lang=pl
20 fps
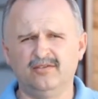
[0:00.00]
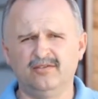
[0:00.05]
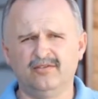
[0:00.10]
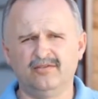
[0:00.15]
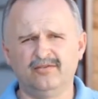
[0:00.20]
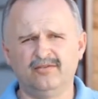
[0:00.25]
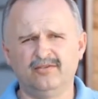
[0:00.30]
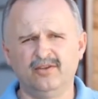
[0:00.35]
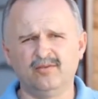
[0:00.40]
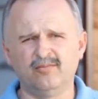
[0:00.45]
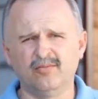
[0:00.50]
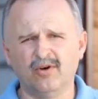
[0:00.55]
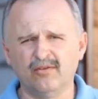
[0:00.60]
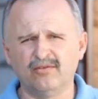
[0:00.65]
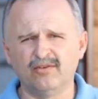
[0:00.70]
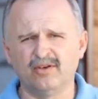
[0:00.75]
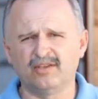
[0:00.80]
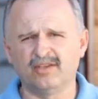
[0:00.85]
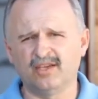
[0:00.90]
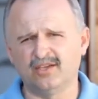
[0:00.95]

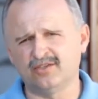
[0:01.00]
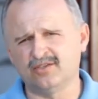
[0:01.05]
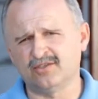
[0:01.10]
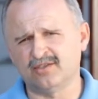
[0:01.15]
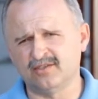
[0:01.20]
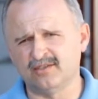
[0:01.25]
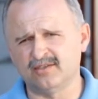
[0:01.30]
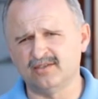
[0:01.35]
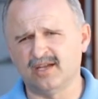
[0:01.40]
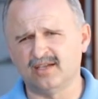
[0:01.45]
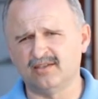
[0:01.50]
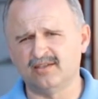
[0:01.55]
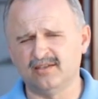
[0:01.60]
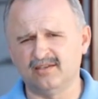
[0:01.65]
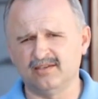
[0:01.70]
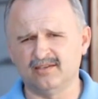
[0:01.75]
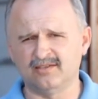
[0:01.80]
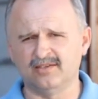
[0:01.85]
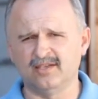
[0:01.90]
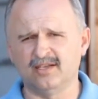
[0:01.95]
filmowe też
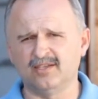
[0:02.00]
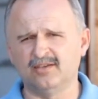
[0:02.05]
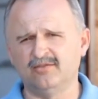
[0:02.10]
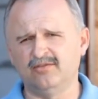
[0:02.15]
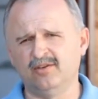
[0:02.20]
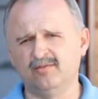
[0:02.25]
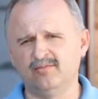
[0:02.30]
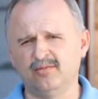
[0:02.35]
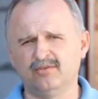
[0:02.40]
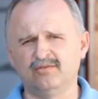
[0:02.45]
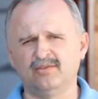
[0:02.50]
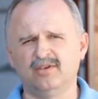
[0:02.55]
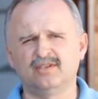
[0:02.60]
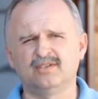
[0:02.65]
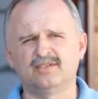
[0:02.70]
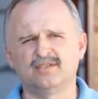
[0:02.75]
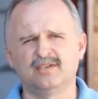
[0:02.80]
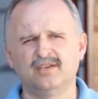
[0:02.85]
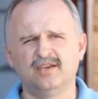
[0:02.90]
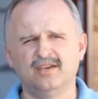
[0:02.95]
znany, znany
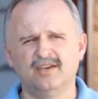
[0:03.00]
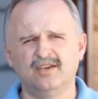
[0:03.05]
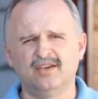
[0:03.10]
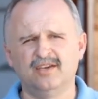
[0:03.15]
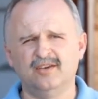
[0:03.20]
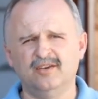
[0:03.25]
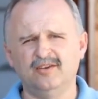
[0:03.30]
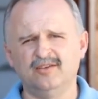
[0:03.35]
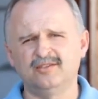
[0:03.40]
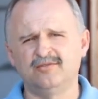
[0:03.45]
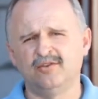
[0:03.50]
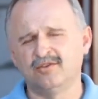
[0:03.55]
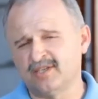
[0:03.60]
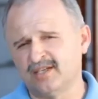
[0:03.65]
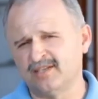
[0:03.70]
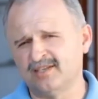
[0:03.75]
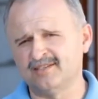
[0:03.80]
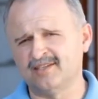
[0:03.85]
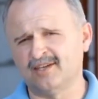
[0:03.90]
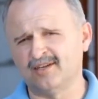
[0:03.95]
filmowiec
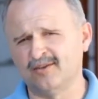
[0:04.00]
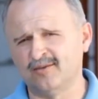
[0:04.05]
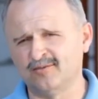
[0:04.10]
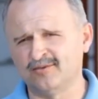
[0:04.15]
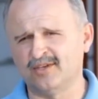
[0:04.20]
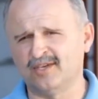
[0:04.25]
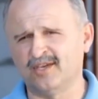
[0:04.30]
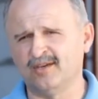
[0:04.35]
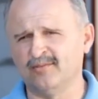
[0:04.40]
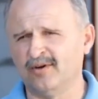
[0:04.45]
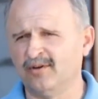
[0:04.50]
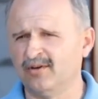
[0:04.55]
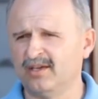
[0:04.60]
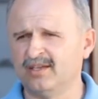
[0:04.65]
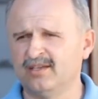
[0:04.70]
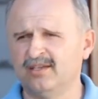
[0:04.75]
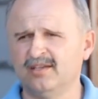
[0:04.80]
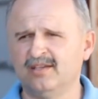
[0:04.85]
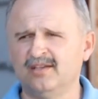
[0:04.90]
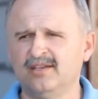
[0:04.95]
związany z Tarnobrzegiem
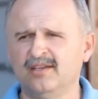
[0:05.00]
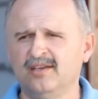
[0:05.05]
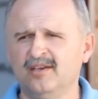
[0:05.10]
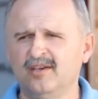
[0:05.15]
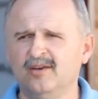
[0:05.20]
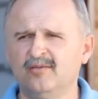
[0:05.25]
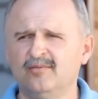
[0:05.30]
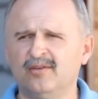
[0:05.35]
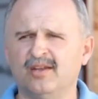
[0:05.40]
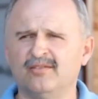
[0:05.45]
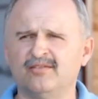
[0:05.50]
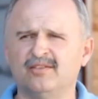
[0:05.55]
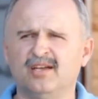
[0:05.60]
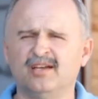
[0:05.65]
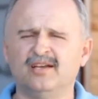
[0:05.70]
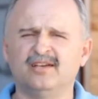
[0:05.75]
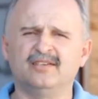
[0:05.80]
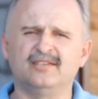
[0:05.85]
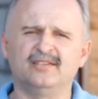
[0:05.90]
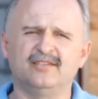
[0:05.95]
Oleg Dyl,
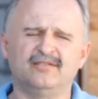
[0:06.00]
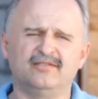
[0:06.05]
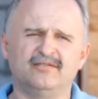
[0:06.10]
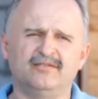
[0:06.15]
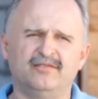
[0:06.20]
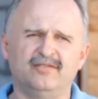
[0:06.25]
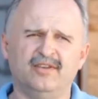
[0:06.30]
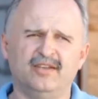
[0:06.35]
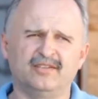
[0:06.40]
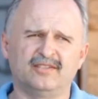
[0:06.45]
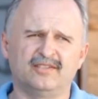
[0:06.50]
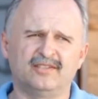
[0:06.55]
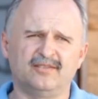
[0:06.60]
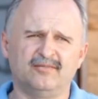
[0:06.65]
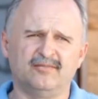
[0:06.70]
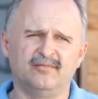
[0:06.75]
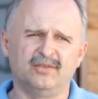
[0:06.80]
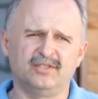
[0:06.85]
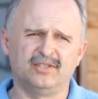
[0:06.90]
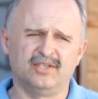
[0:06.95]
prawda,
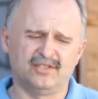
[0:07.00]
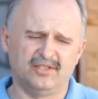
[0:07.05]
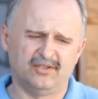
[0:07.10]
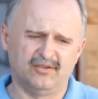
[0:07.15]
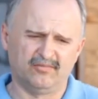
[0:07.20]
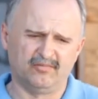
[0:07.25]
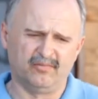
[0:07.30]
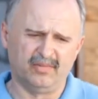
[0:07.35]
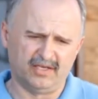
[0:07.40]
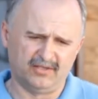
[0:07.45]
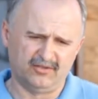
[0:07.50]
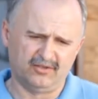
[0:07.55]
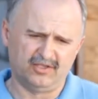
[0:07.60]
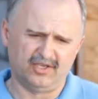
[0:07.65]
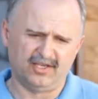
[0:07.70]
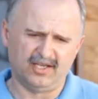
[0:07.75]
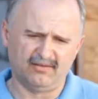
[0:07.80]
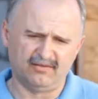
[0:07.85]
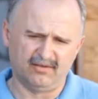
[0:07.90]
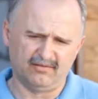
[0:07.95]
więc myślę, że to bardzo
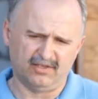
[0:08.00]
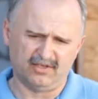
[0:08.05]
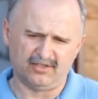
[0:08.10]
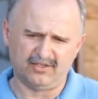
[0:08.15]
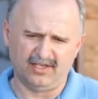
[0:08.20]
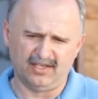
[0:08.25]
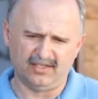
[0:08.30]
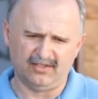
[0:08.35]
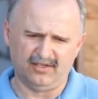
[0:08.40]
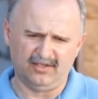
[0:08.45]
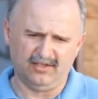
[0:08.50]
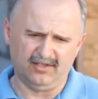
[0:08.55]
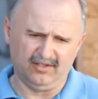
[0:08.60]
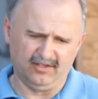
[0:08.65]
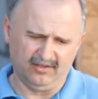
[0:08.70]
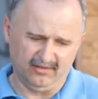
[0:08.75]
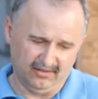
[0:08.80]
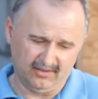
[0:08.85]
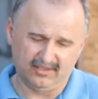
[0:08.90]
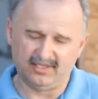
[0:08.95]
ciekawe warsztaty
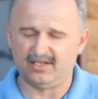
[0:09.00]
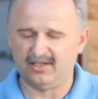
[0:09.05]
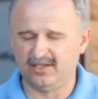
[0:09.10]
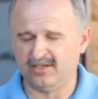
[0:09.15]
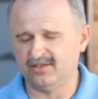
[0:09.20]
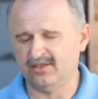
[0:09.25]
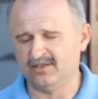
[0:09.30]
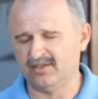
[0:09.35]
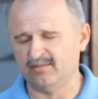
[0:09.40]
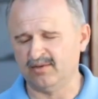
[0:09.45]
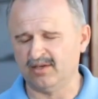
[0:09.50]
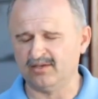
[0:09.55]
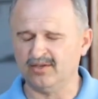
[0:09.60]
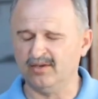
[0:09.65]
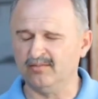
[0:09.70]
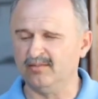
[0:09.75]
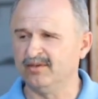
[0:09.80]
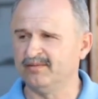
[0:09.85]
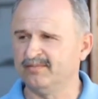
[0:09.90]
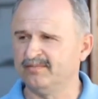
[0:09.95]
i serdecznie
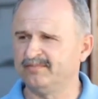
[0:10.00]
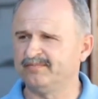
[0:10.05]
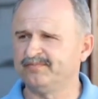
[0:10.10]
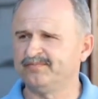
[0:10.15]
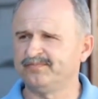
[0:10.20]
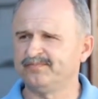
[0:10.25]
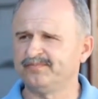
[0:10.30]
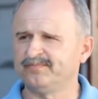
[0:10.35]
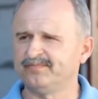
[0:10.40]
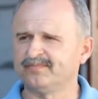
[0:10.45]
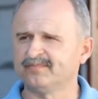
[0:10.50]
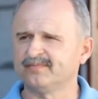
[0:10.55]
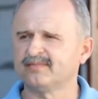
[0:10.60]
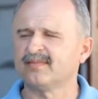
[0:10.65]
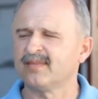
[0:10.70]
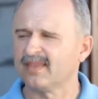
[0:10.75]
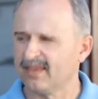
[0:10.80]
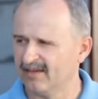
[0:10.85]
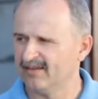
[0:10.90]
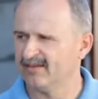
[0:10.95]
zapraszamy. Dobra,
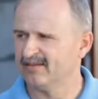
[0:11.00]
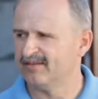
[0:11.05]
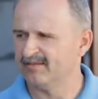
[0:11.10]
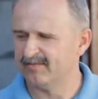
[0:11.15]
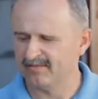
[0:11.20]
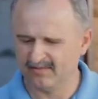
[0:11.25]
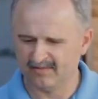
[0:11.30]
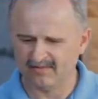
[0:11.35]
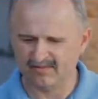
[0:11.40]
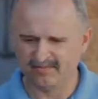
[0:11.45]
dzięki wielkie za